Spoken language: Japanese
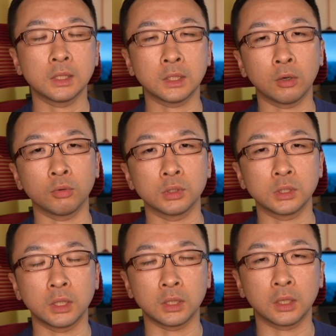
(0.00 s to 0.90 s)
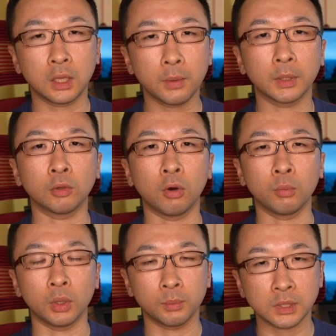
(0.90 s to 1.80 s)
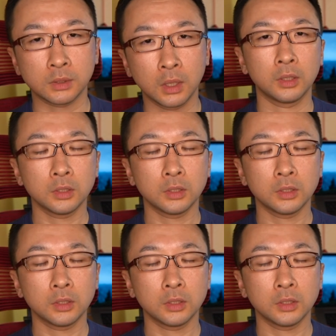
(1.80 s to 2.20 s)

参考にしていただければと思います。